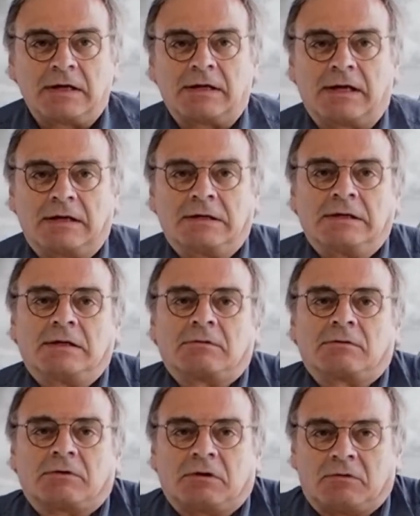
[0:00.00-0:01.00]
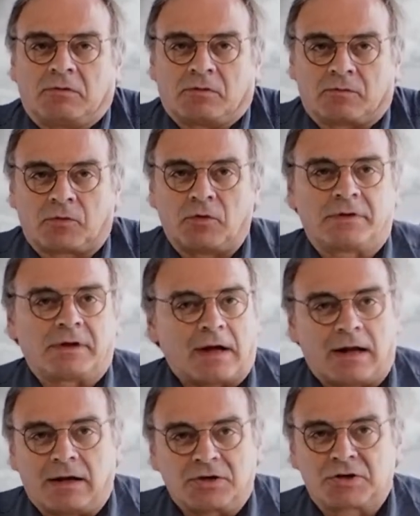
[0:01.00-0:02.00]
ja, die
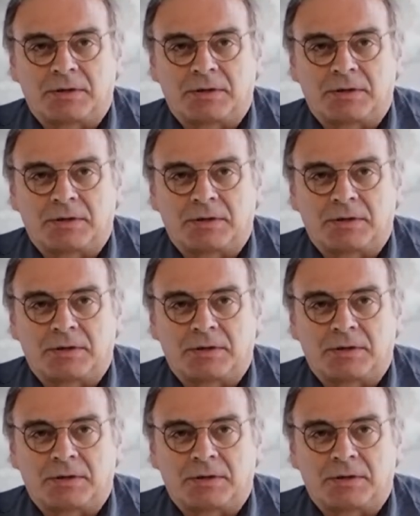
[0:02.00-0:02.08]
physikalische